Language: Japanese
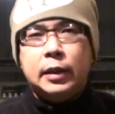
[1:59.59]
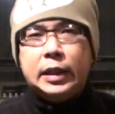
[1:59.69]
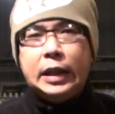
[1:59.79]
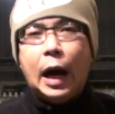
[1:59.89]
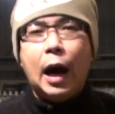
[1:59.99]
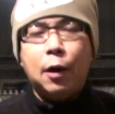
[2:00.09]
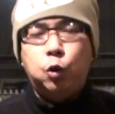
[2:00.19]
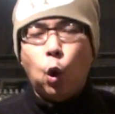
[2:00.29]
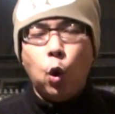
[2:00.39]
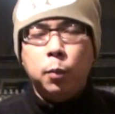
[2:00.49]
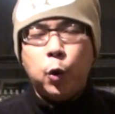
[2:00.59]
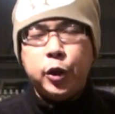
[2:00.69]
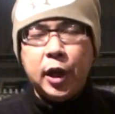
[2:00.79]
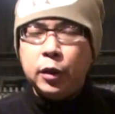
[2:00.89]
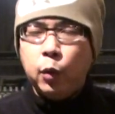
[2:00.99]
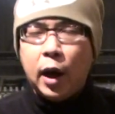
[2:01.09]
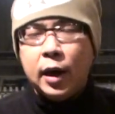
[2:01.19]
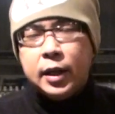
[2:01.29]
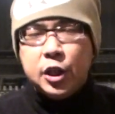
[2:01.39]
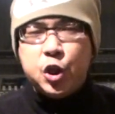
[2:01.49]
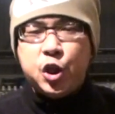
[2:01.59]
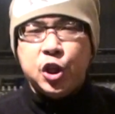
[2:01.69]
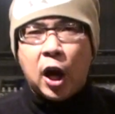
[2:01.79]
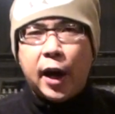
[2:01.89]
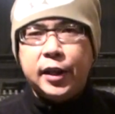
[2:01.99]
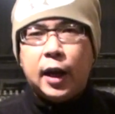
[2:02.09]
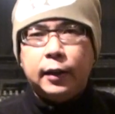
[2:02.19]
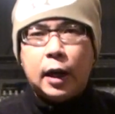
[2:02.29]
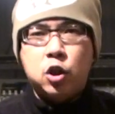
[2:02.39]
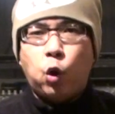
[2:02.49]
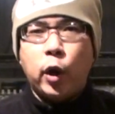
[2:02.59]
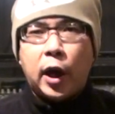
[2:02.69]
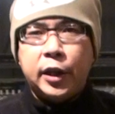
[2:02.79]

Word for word: いやどうも言えぬは維新配管が健